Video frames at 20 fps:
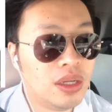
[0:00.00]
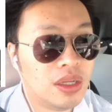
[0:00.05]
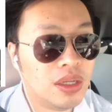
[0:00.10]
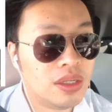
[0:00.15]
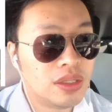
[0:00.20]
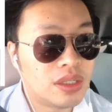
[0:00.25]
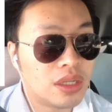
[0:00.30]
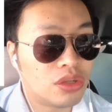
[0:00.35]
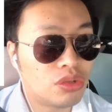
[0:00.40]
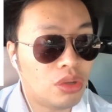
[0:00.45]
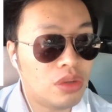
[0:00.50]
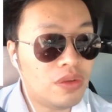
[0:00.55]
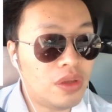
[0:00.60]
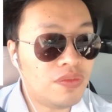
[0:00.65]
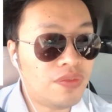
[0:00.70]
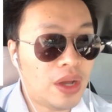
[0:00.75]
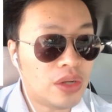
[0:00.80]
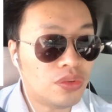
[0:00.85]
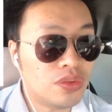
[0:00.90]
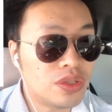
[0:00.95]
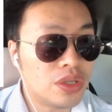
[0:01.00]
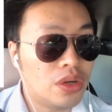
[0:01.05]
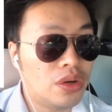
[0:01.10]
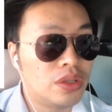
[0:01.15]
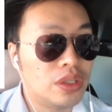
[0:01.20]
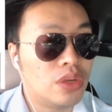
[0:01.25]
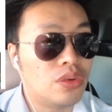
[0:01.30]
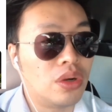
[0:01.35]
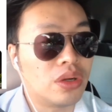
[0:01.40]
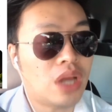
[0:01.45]
这个推文发出之后
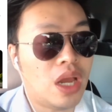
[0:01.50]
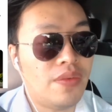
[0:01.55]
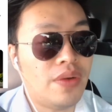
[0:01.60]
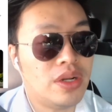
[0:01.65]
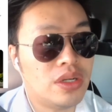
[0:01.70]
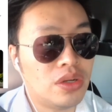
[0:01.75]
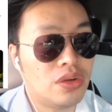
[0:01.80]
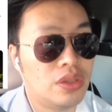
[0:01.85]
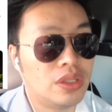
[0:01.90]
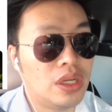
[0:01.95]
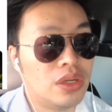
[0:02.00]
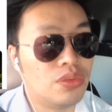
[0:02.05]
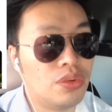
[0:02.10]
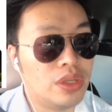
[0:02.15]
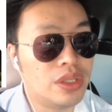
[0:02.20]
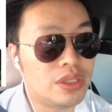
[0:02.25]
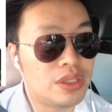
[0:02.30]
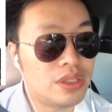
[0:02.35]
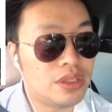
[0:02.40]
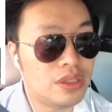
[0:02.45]
呢，我看完之后呢，我